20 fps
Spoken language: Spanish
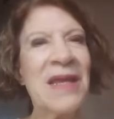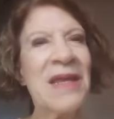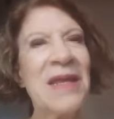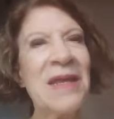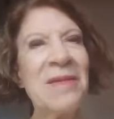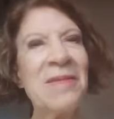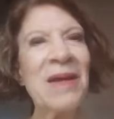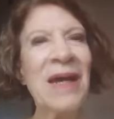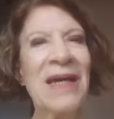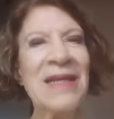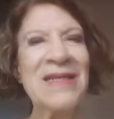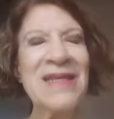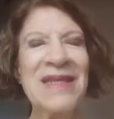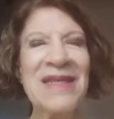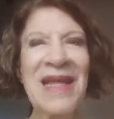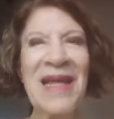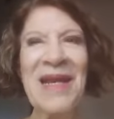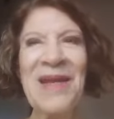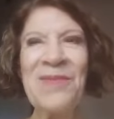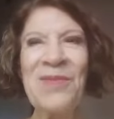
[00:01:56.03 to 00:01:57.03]
y allí
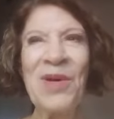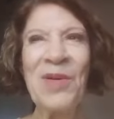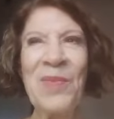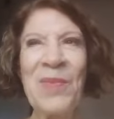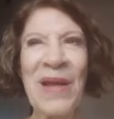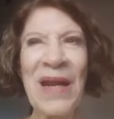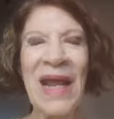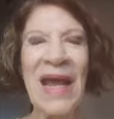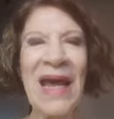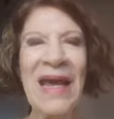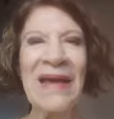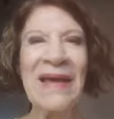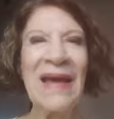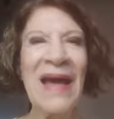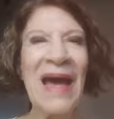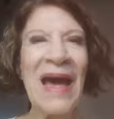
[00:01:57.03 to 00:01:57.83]
estaremos para